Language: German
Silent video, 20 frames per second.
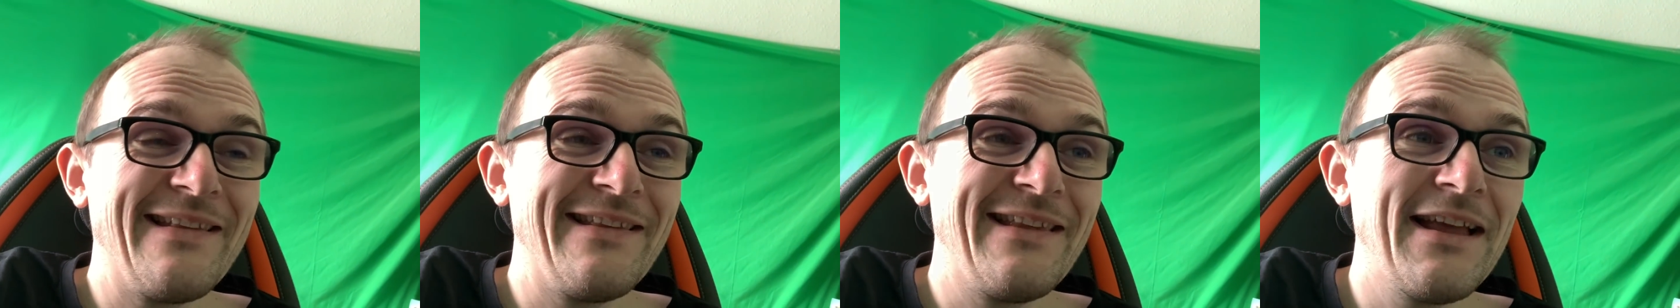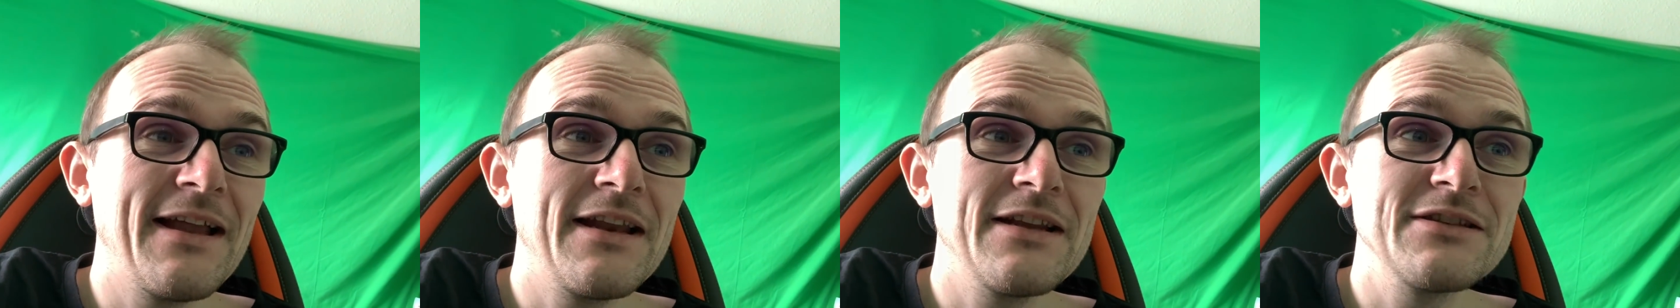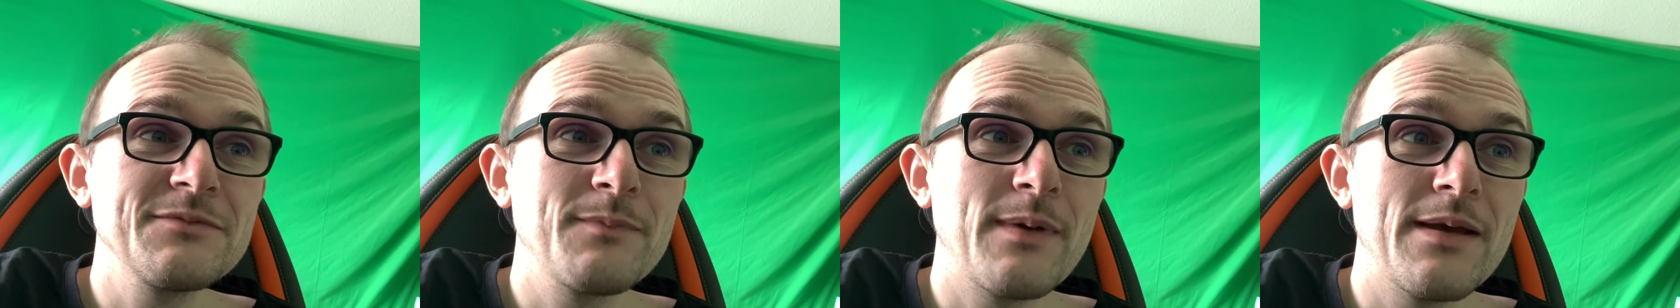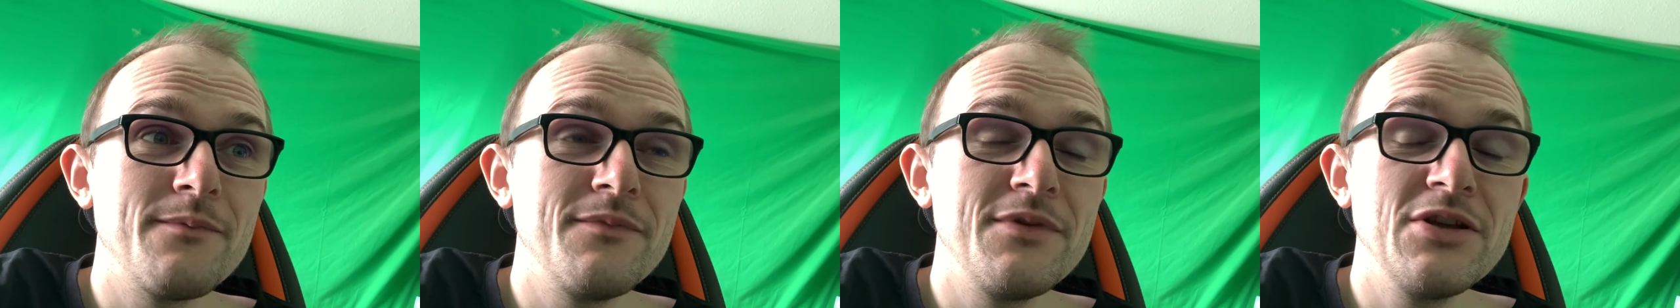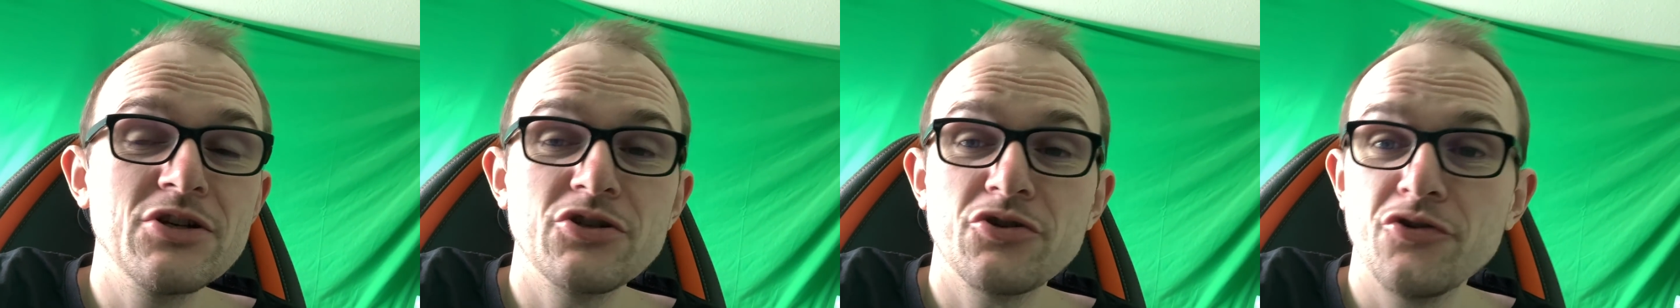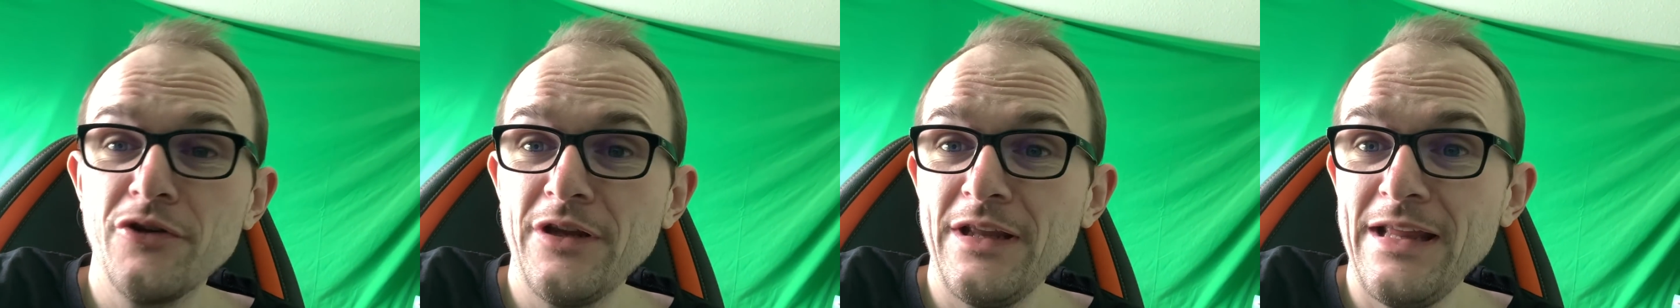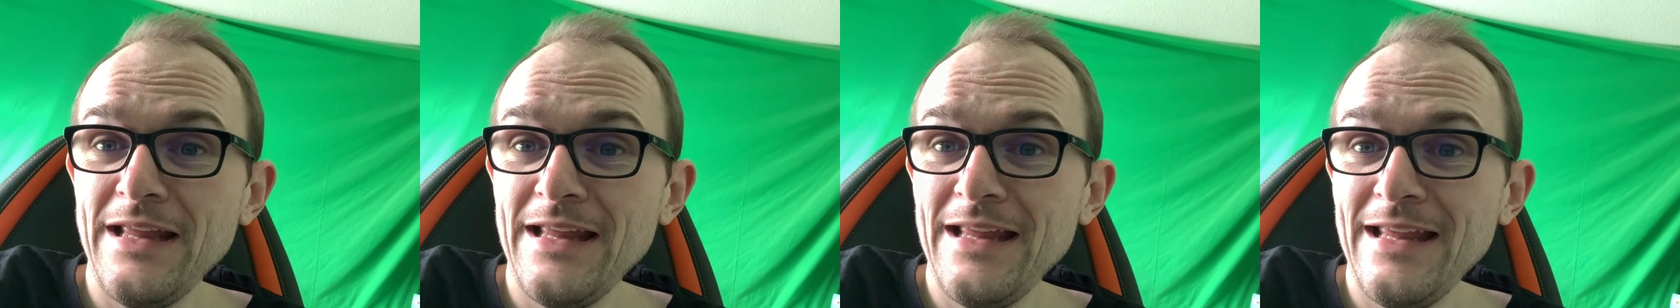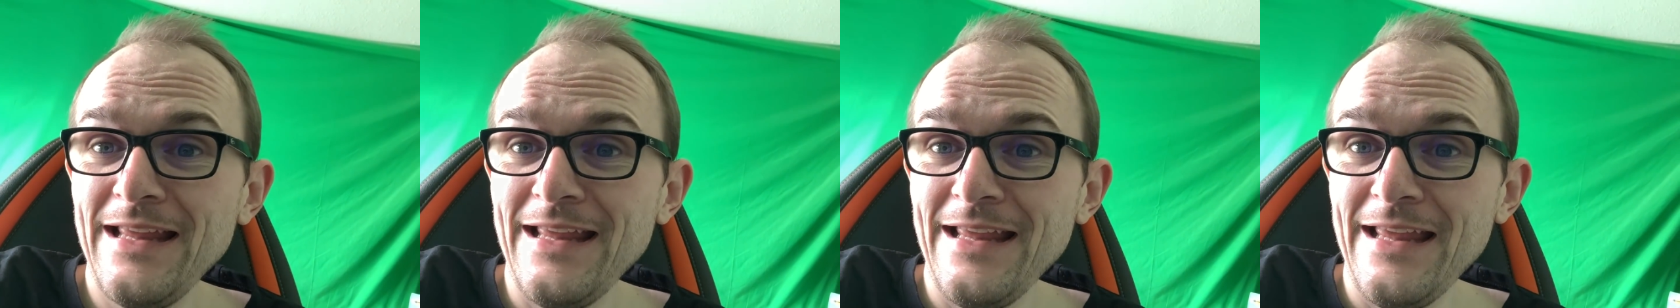Da das bei mir schon
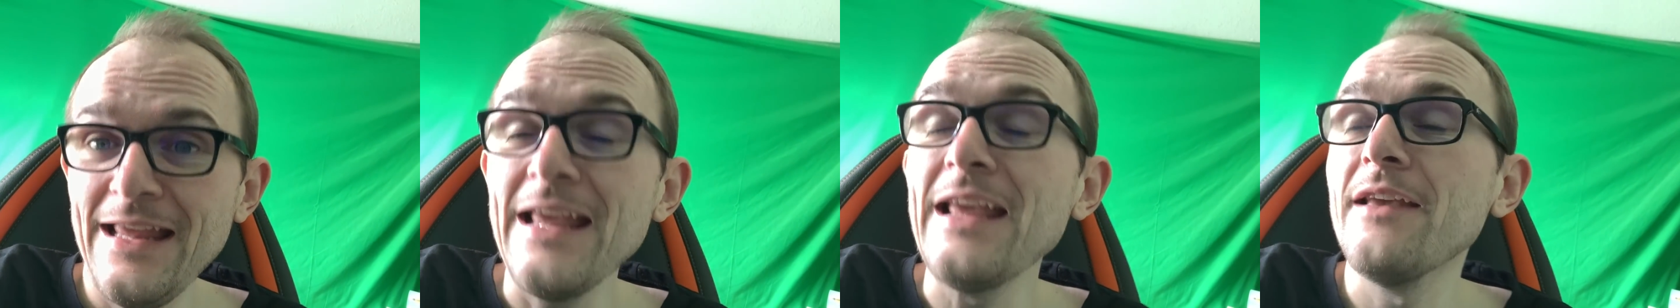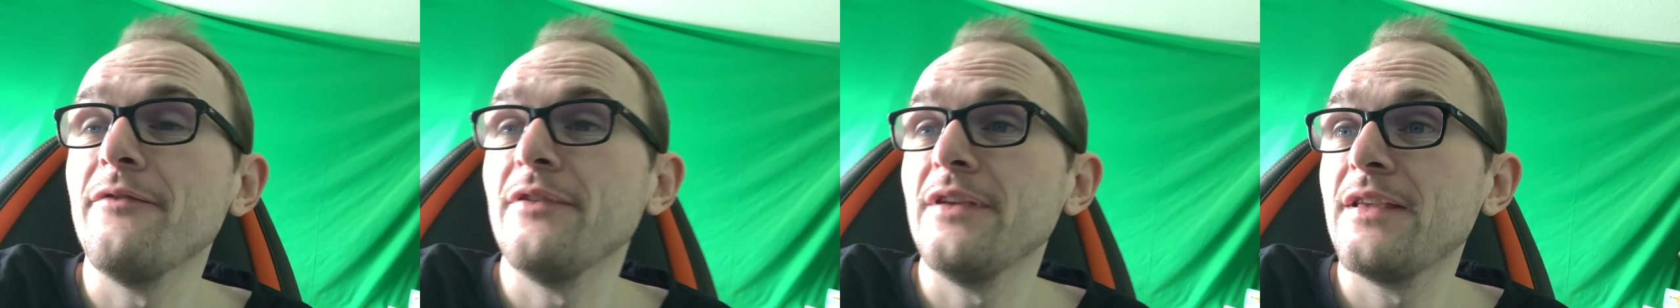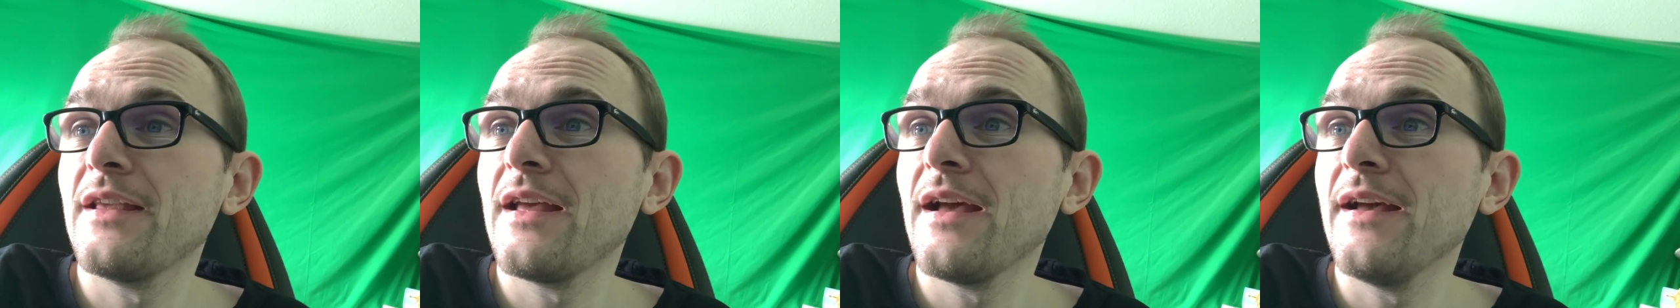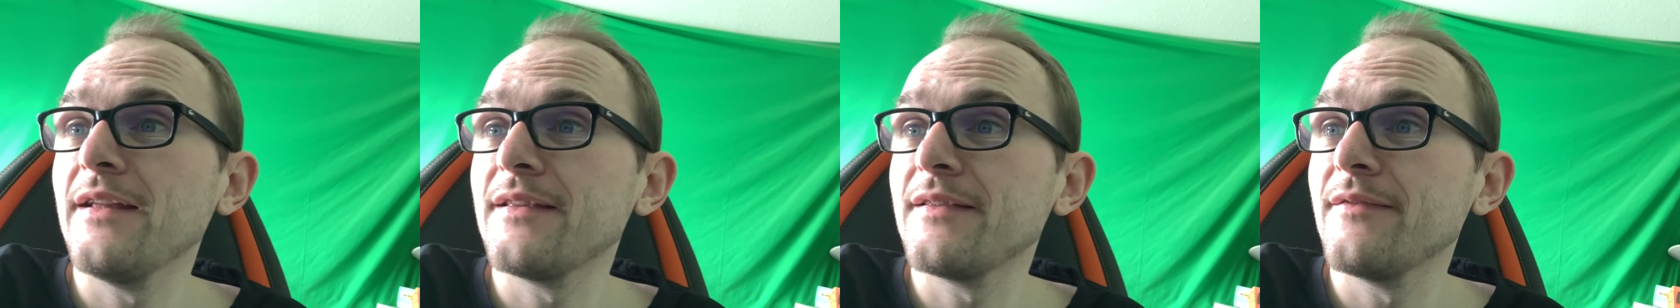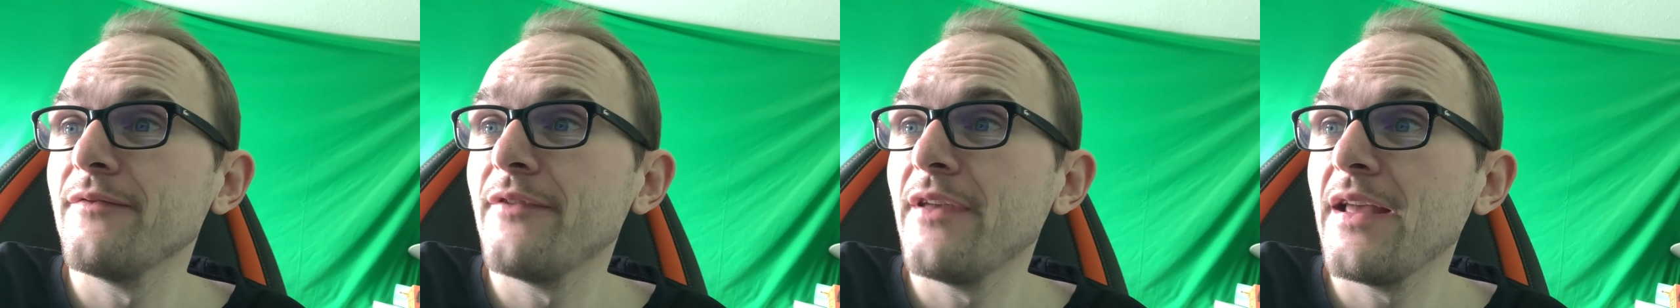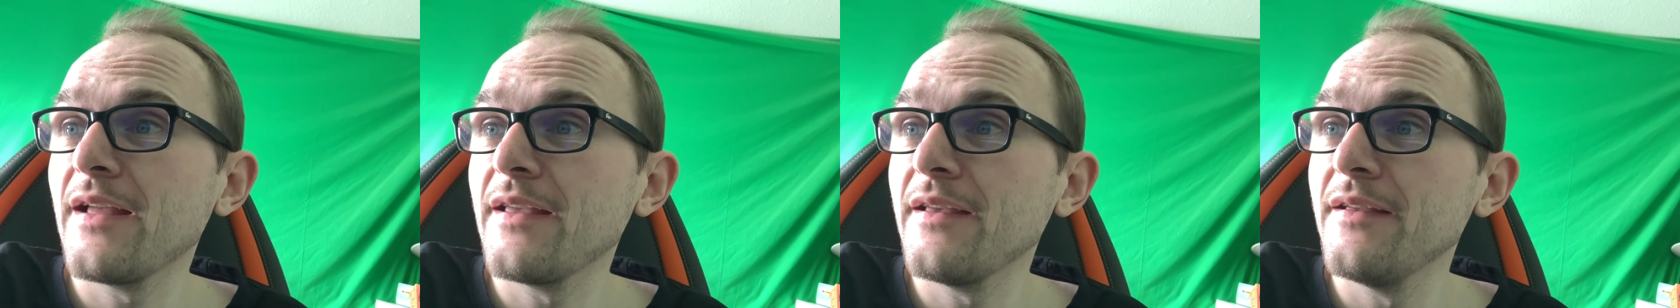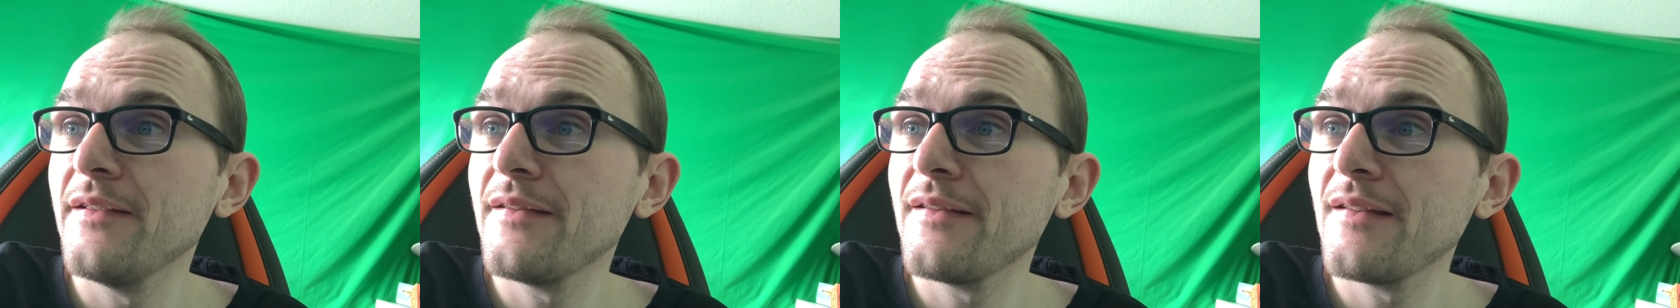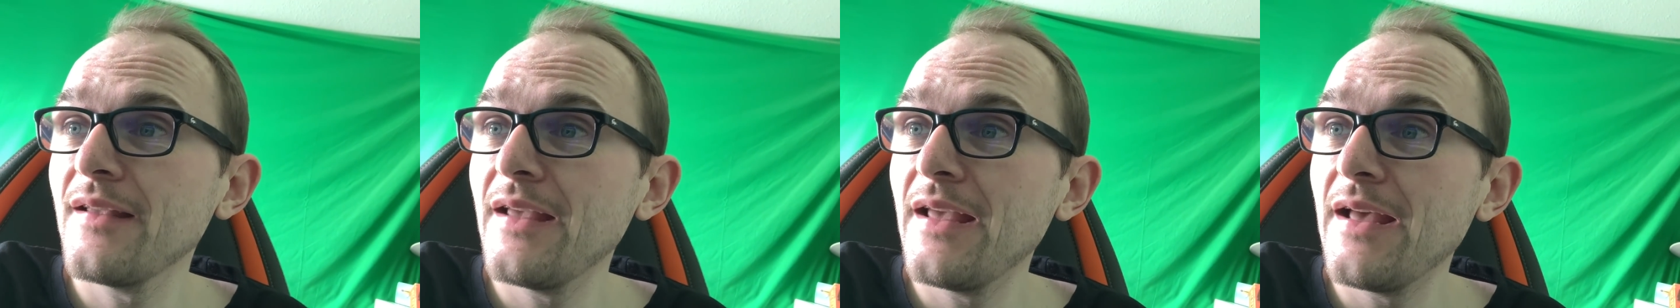Ewigkeiten weg
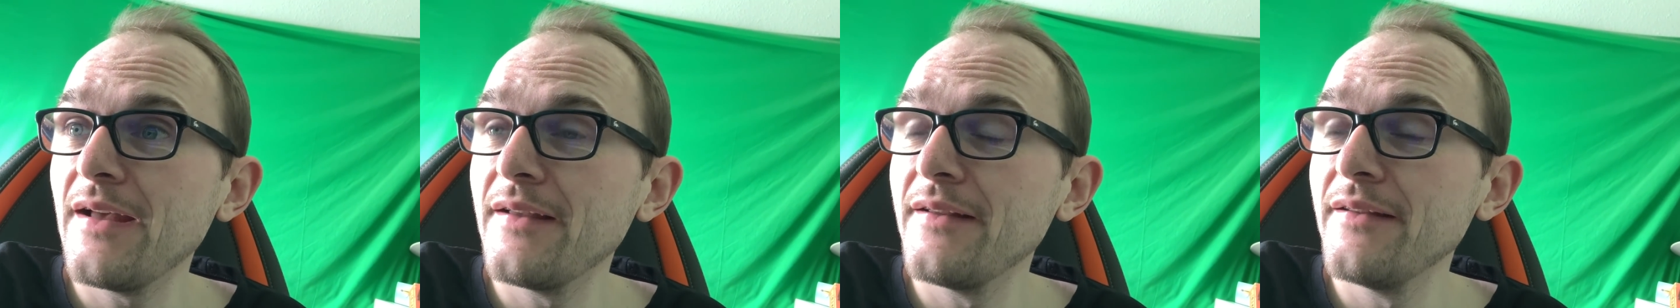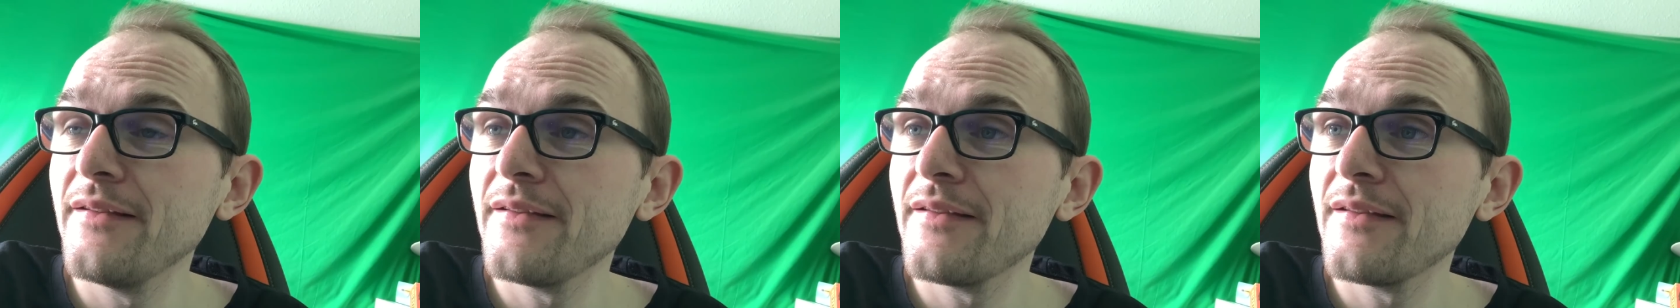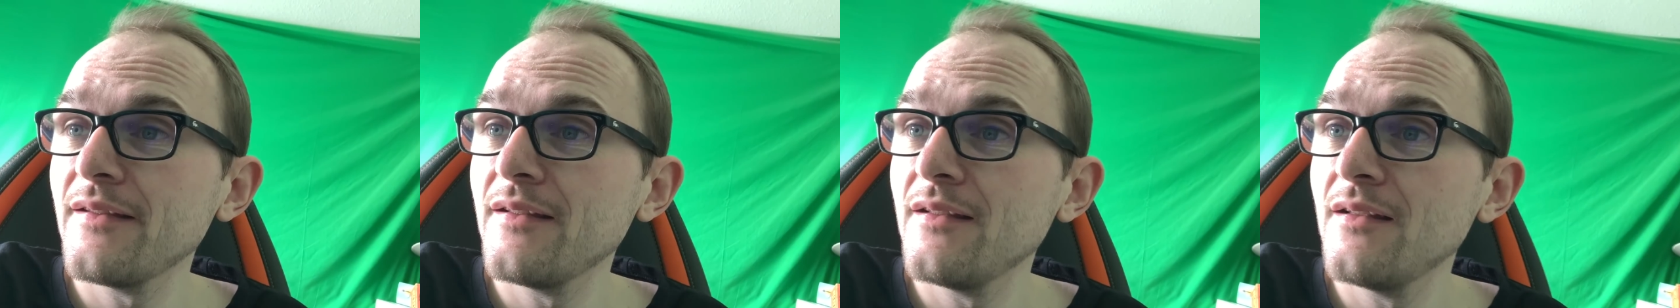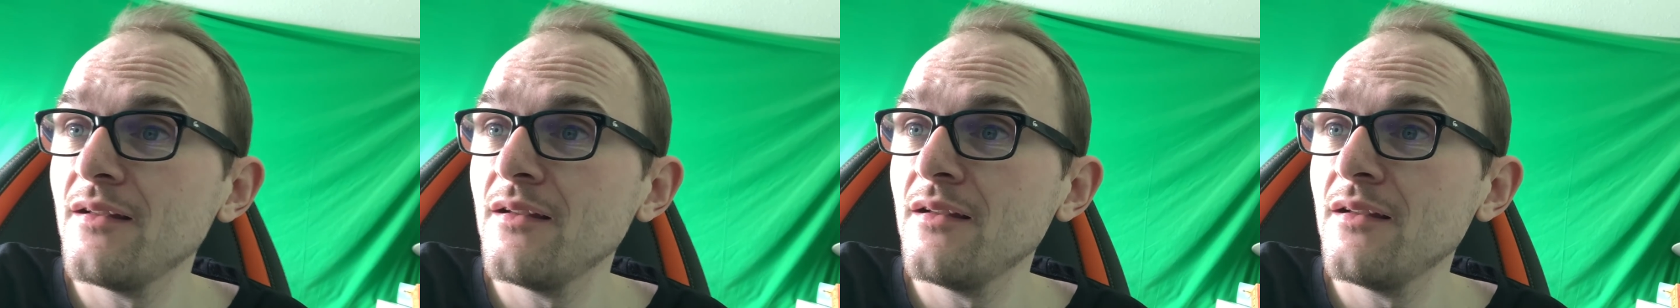ist, her ist,